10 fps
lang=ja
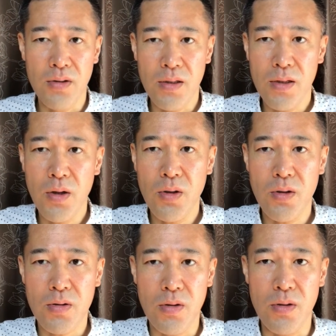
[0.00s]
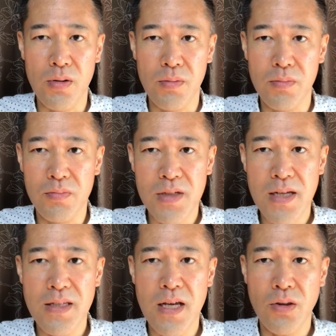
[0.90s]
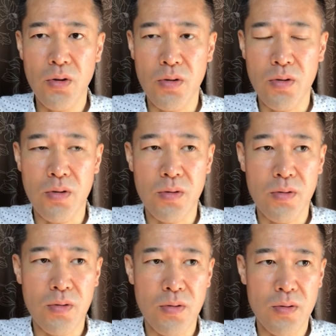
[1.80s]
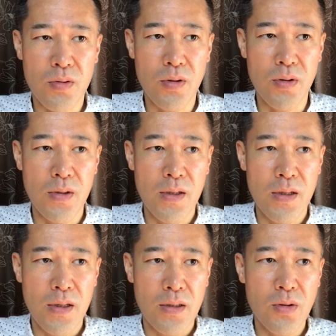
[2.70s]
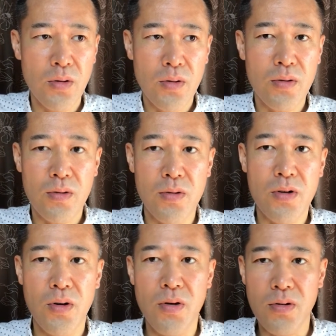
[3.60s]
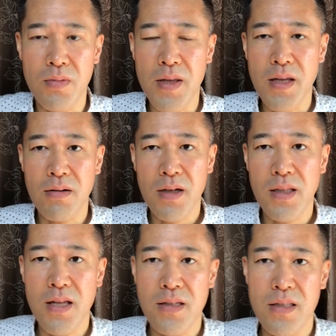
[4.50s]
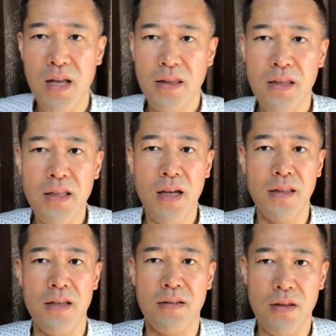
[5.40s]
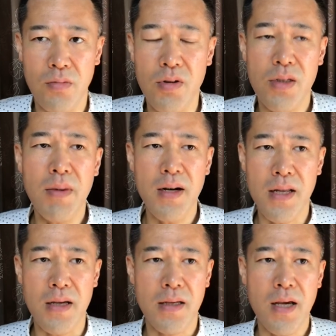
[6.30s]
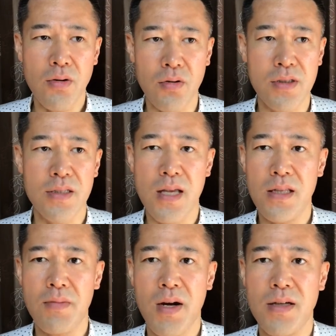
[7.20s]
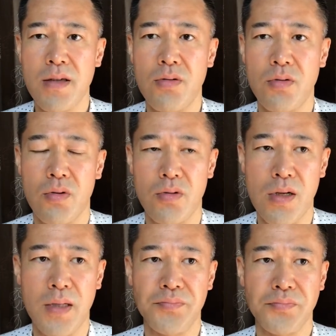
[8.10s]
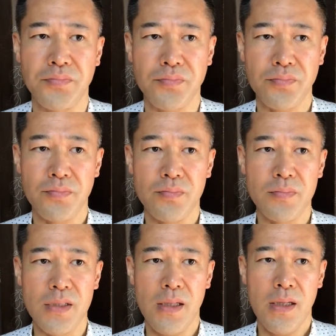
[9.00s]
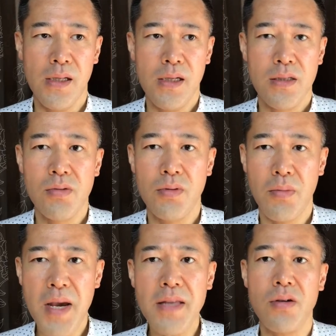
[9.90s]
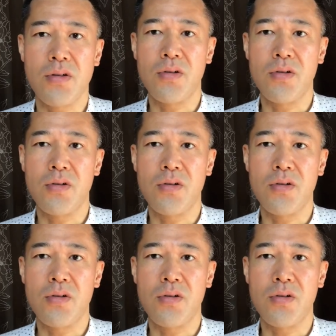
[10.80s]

いろいろこう昔やとこうどんどんこう距離を詰めていく形になってたんですけども、今はね結構自然に任せるというか、自分のメインの仕